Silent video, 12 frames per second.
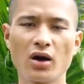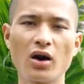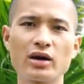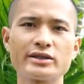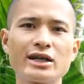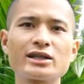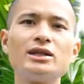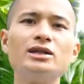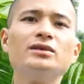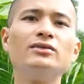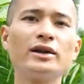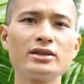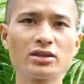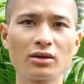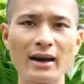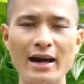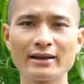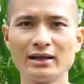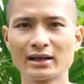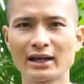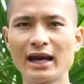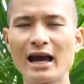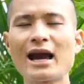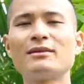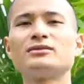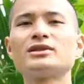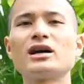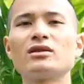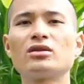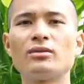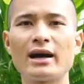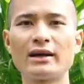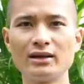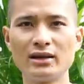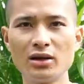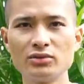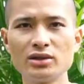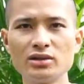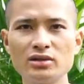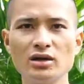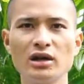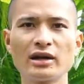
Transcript: họ sẽ tư vấn cho bạn cái hàm răng của bạn nếu như